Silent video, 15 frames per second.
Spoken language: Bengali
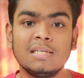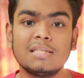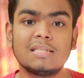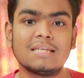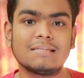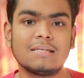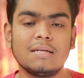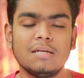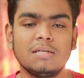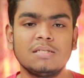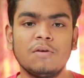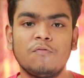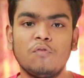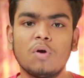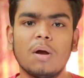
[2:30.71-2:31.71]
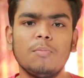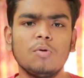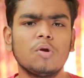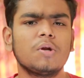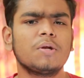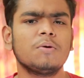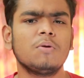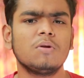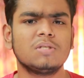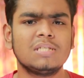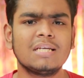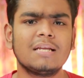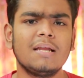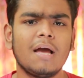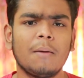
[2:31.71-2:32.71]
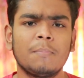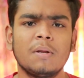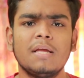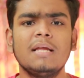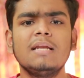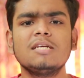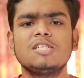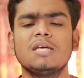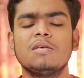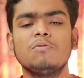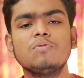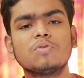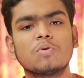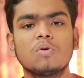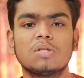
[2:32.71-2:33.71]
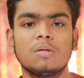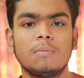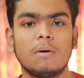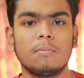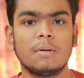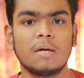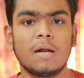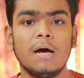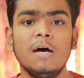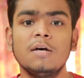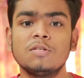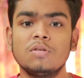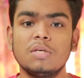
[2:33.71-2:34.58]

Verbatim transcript: শিখতেছেন সে ভোকাবুলারিগুলো শিখলে আপনি ইংলিশে ইউজ করতে পারবেন না